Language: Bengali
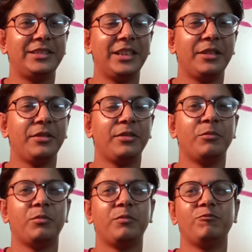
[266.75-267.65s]
যে
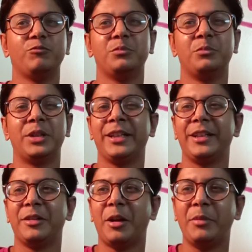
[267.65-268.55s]
মানে
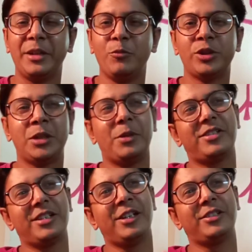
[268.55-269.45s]
আমি ঠিক বুঝতে
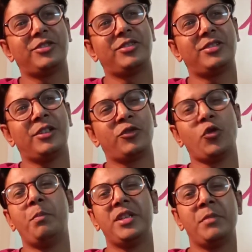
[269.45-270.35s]
পারছি না
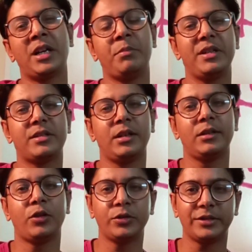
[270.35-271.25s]
চব্বিশ মেগাপিক্সেল
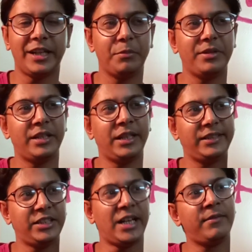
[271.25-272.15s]
হয়তো থাকবে
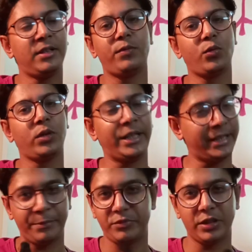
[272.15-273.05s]
সেটাকে চারবার ফটোটাকে
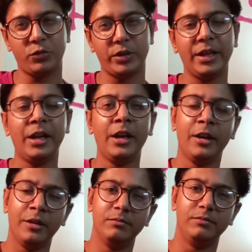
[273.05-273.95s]
ক্যাপচার করে
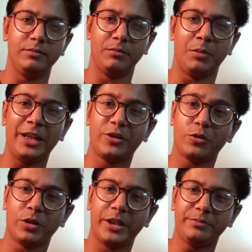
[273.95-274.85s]
মার্চ
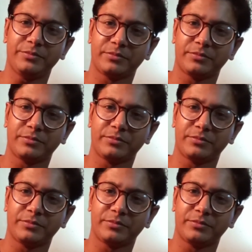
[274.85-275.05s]
করে